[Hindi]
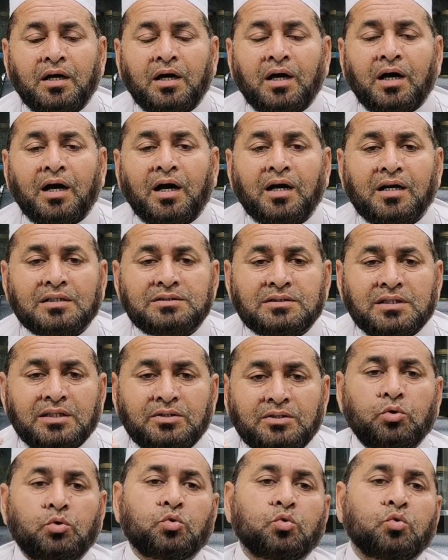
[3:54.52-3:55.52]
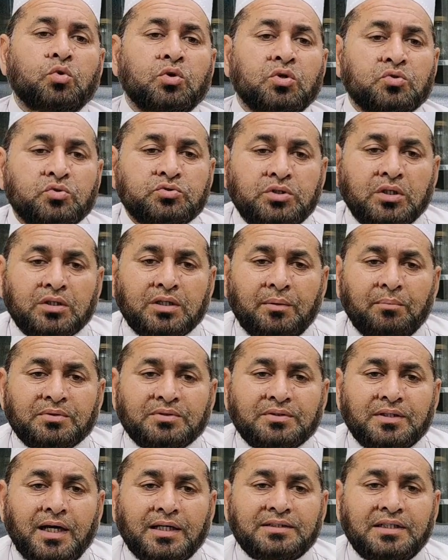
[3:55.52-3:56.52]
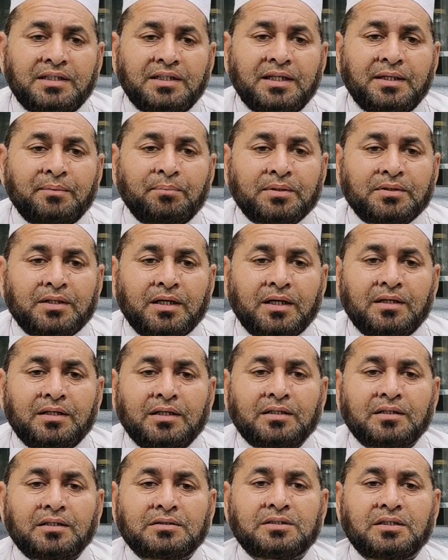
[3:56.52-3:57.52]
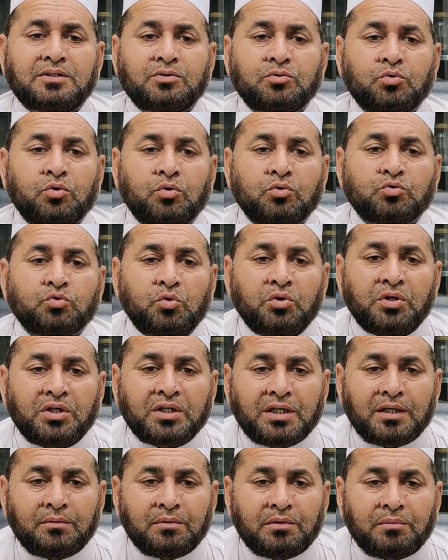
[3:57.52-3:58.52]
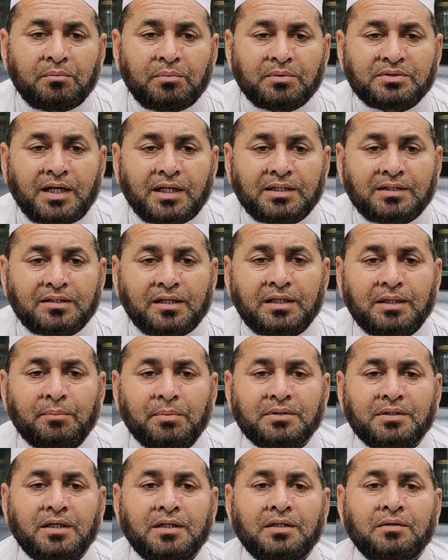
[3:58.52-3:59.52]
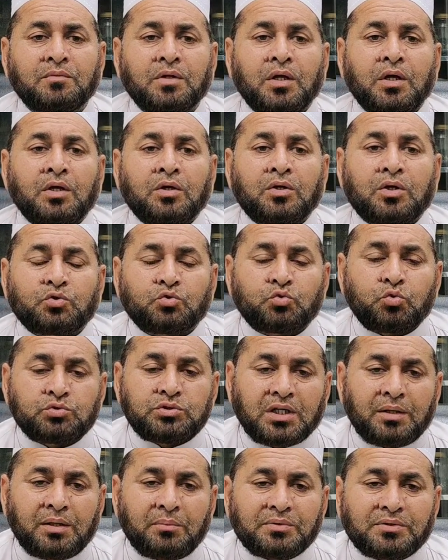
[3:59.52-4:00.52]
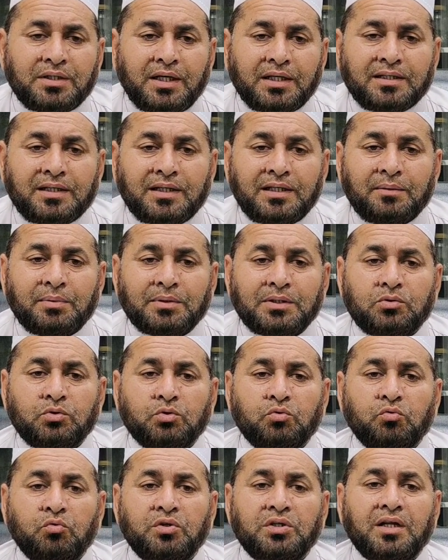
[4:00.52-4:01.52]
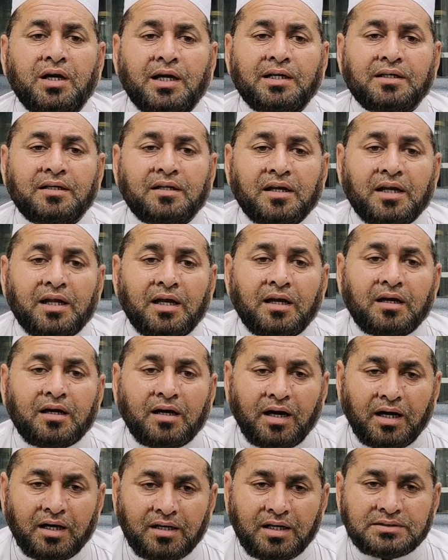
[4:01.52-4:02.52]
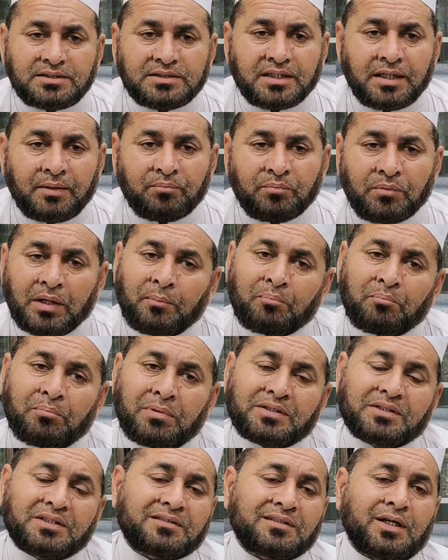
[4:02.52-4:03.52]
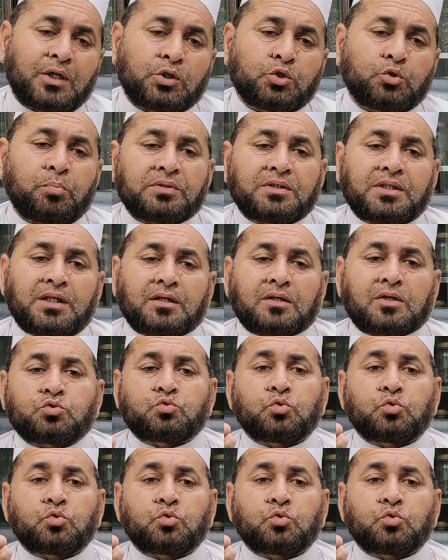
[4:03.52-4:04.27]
अगर किसी को गुल सुरख का मजाज ही नहीं पता अगर किसी को सोने का मजाज का नहीं पता कस्तूरी का मजाज का नहीं पता तो वो इलाज क्या खाक करेगा बस इतना तो पता है कस्तूरी